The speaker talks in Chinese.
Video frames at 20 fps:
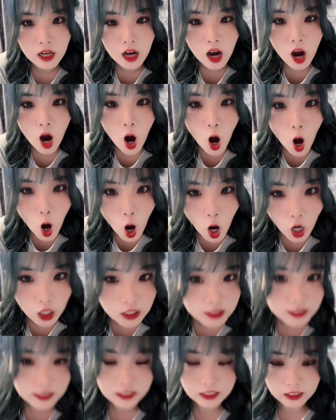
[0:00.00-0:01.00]
好，
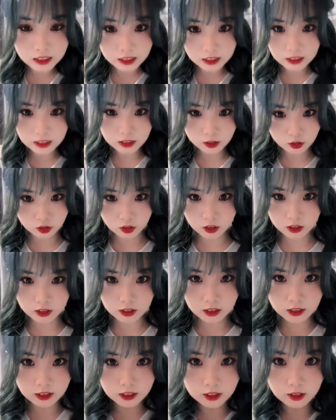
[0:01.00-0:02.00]
谢谢
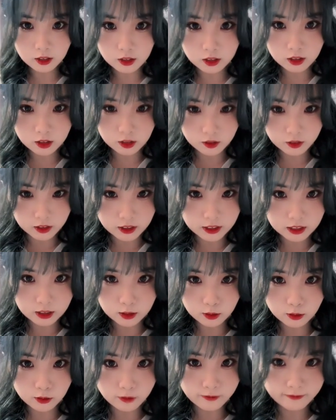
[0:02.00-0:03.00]
N zero 的九分，截个
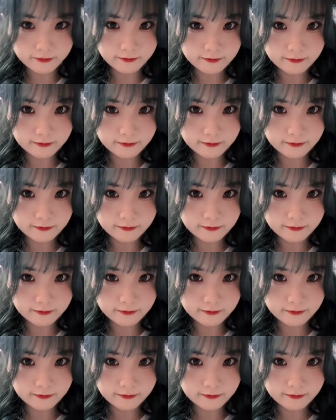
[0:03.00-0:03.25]
图。